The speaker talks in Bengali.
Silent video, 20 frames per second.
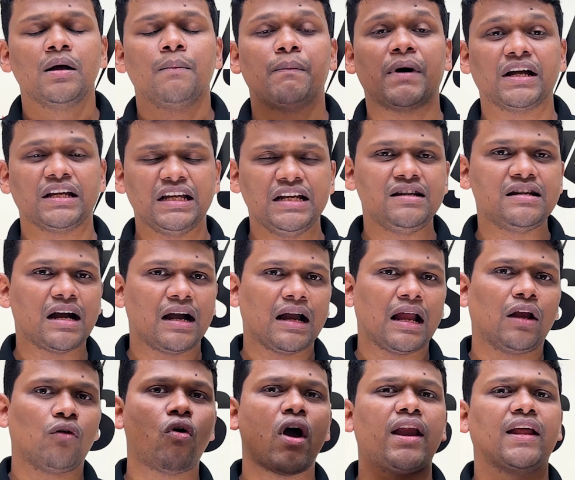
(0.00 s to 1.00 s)
বা
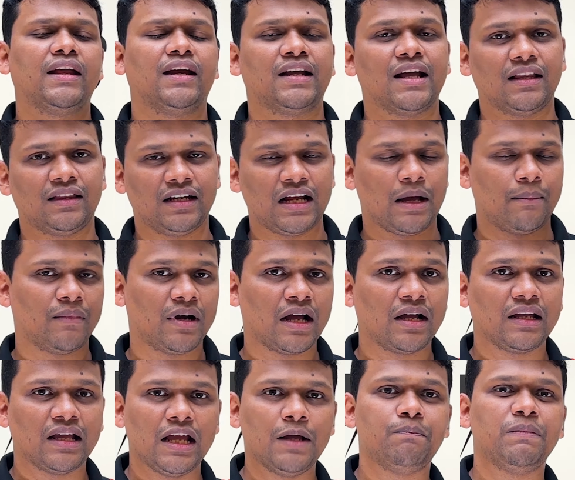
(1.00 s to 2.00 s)
ইন্টারনাল ওয়ারিংয়ের ক্ষেত্রে আমরা
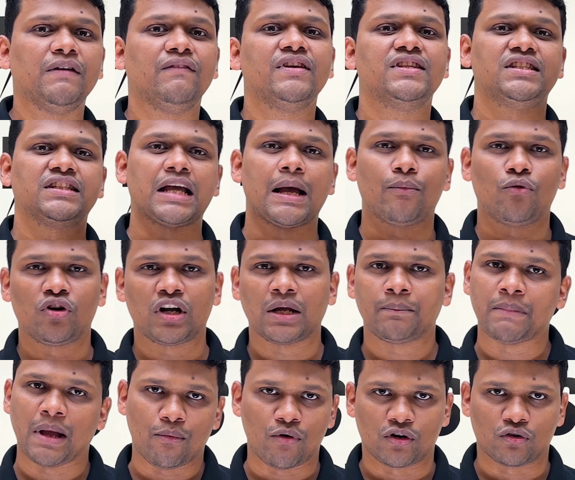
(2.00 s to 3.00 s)
এই পিভিসি কেবলটা
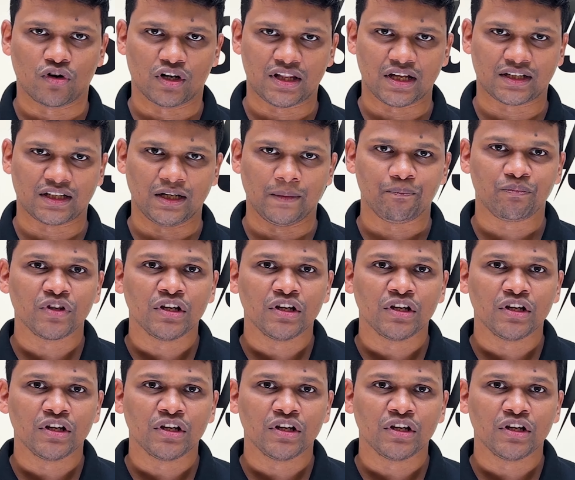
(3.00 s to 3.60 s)
ব্যবহার করে থাকি